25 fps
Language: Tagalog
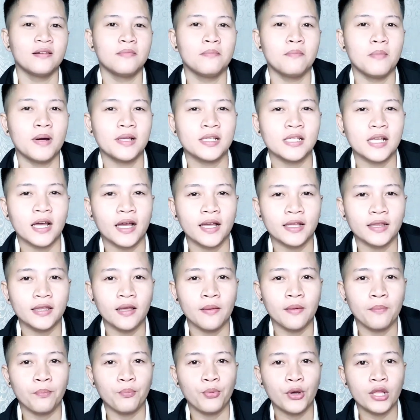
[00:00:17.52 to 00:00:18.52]
Masakit
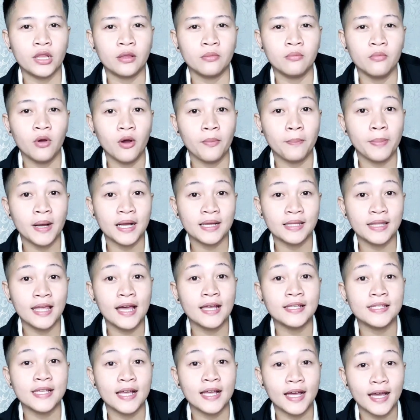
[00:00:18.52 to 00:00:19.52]
ang puwet mo pag
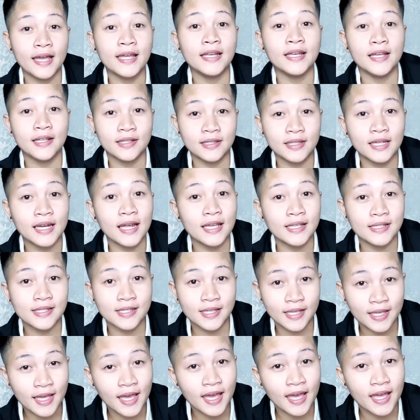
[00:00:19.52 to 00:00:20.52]
nasakay ng
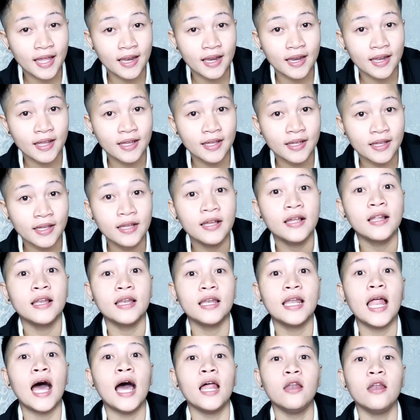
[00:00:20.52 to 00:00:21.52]
tricycle.
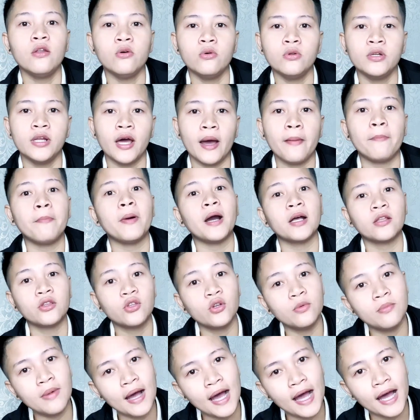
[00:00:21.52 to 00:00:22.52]
Lalo na pag
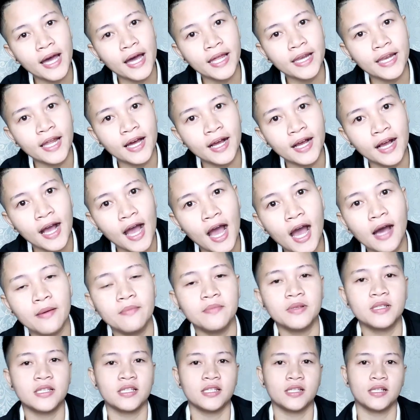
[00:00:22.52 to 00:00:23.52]
dumaan ng
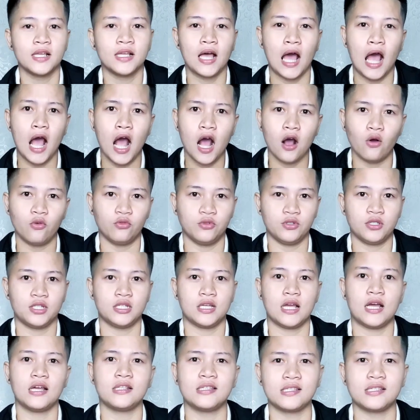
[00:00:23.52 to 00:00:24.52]
hams.
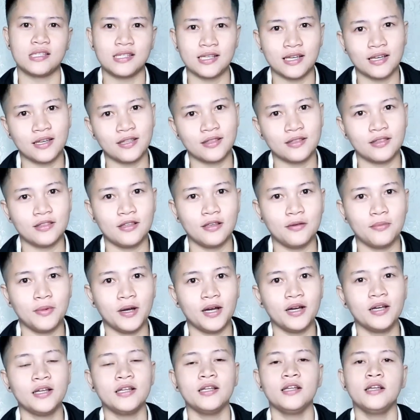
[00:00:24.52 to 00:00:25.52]
Ouch! Ang sakit, ba?
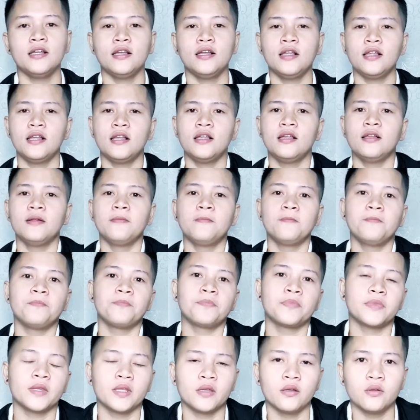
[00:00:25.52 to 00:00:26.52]
Diba?
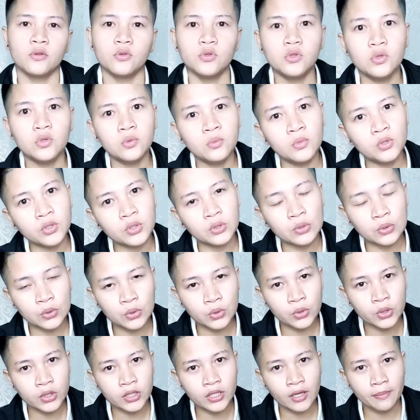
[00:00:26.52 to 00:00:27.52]

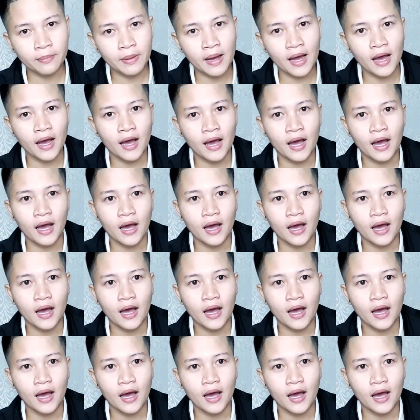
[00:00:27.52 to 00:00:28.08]
Dumudugo na ba?